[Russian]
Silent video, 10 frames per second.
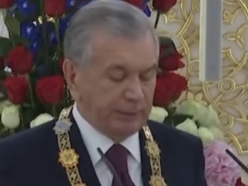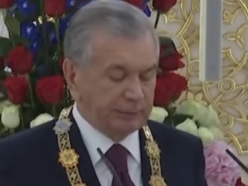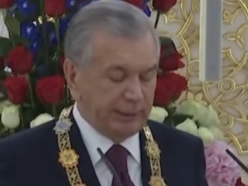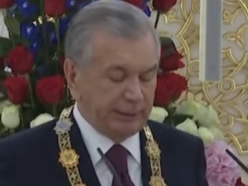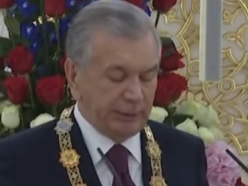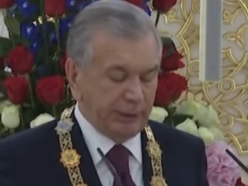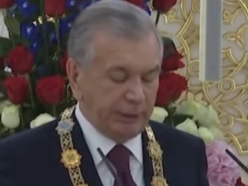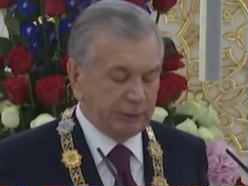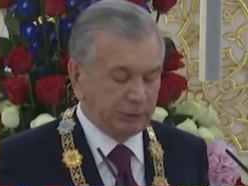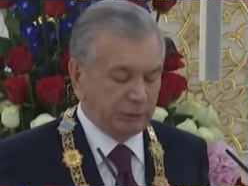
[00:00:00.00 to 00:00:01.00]

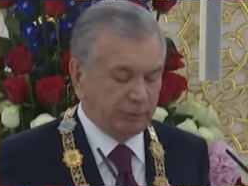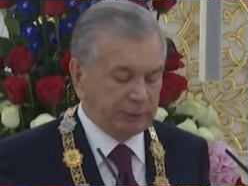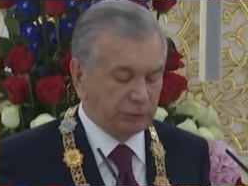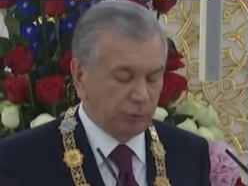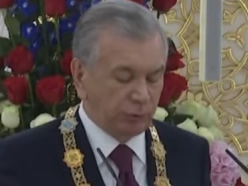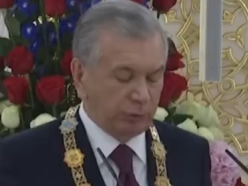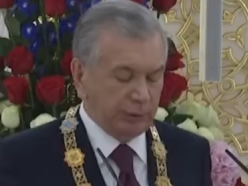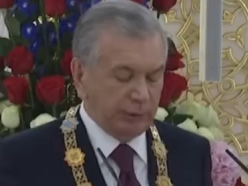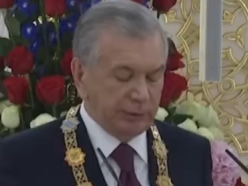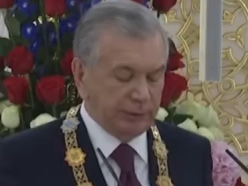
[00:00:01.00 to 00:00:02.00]
соединяющий Восток
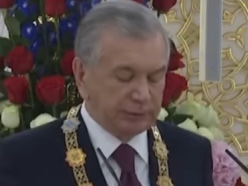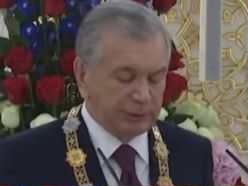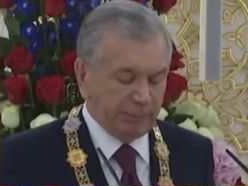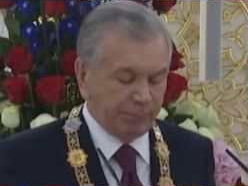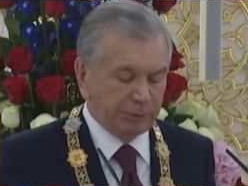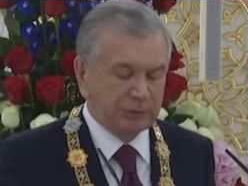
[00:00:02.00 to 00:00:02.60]
и Запад,